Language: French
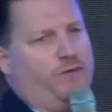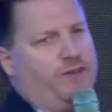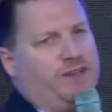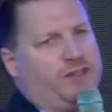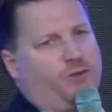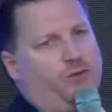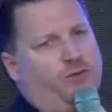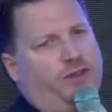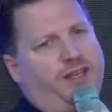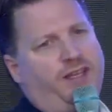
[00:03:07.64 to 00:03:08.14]

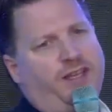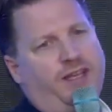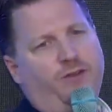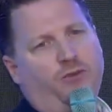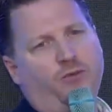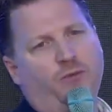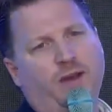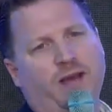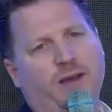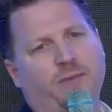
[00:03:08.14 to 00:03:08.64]
se connecter
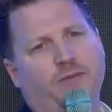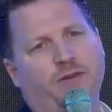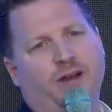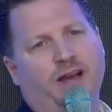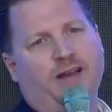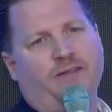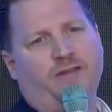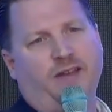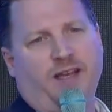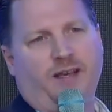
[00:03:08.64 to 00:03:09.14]
nous-mêmes
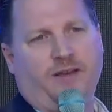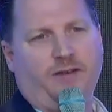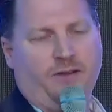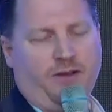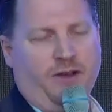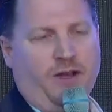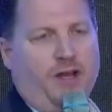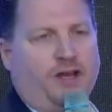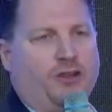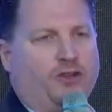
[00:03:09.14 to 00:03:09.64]
avec euh,
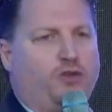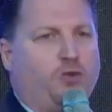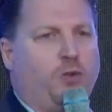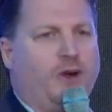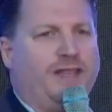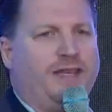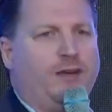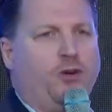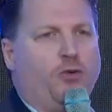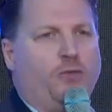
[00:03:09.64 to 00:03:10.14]

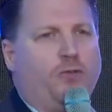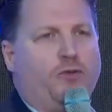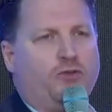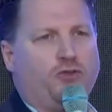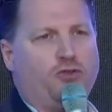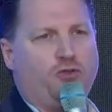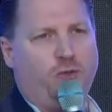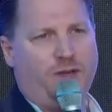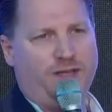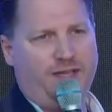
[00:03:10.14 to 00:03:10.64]
soit des robots,
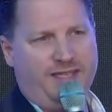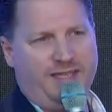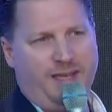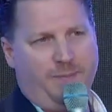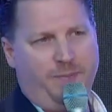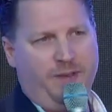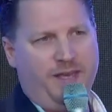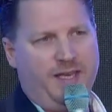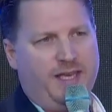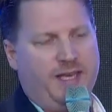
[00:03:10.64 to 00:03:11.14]
soit des
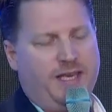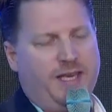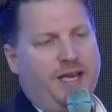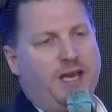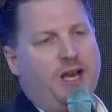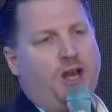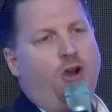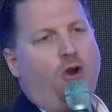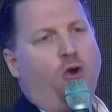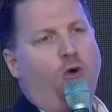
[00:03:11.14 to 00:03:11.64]
API
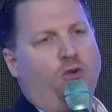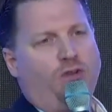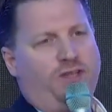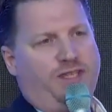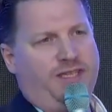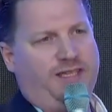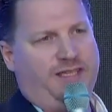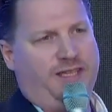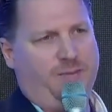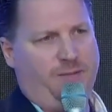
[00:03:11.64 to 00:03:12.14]
au
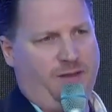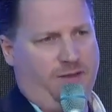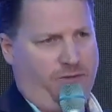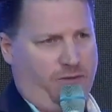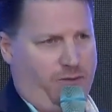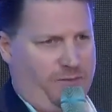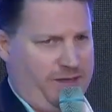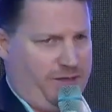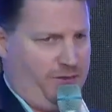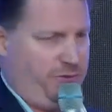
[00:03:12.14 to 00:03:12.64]
système
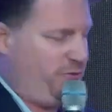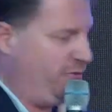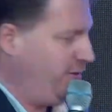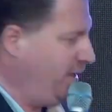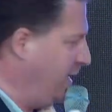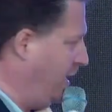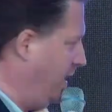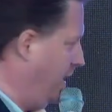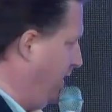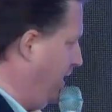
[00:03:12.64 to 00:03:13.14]
d'information
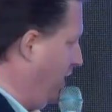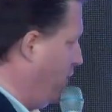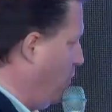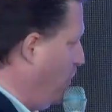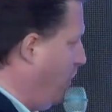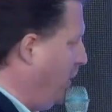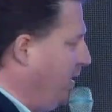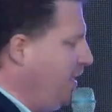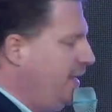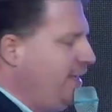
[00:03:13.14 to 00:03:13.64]
des,
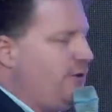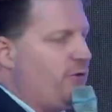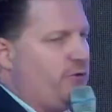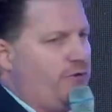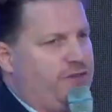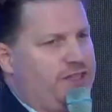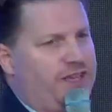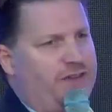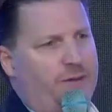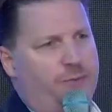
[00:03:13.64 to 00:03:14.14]
compagnies. Donc
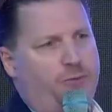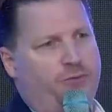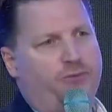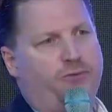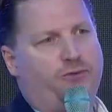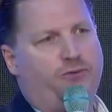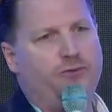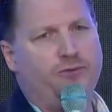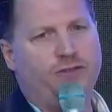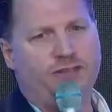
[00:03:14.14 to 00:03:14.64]
vous n'avez plus
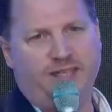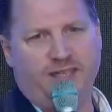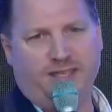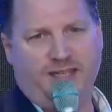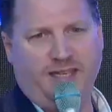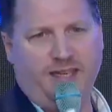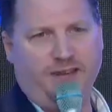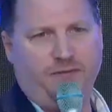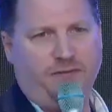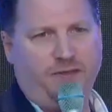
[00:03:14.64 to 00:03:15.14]
qu'une
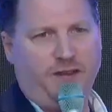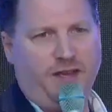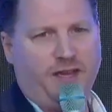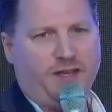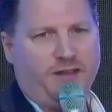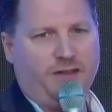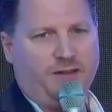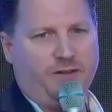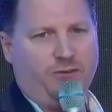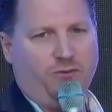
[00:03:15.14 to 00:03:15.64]
saisie à
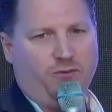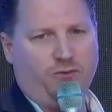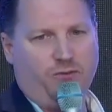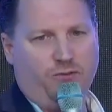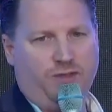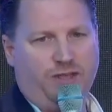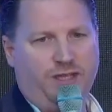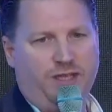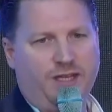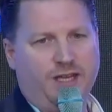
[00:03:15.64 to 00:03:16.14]
faire dans nos
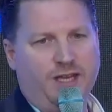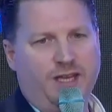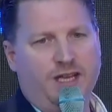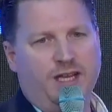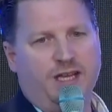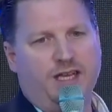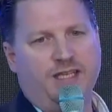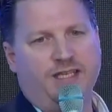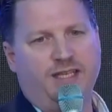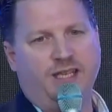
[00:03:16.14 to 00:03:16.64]
outils,
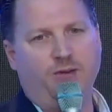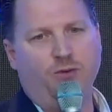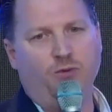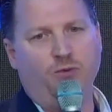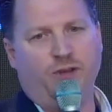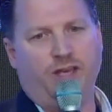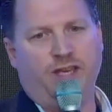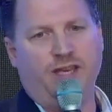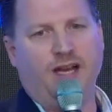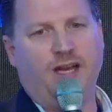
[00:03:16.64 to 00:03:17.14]
et c'est
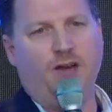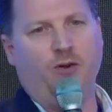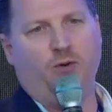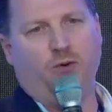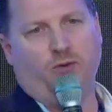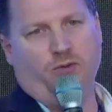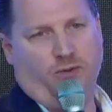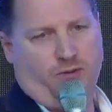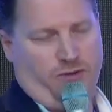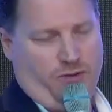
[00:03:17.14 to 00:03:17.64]
nous qui
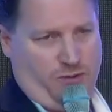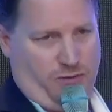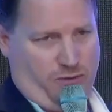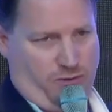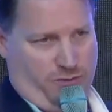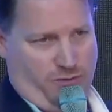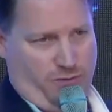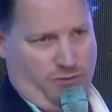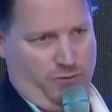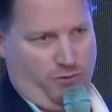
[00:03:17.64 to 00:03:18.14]
allons
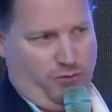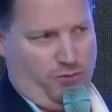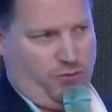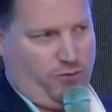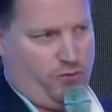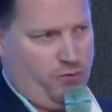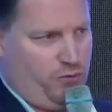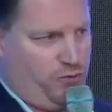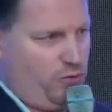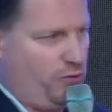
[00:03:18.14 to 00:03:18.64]
euh, du
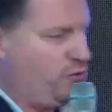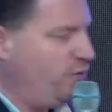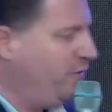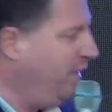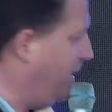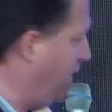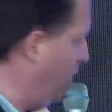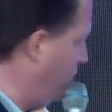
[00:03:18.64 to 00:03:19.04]
coup se connecter au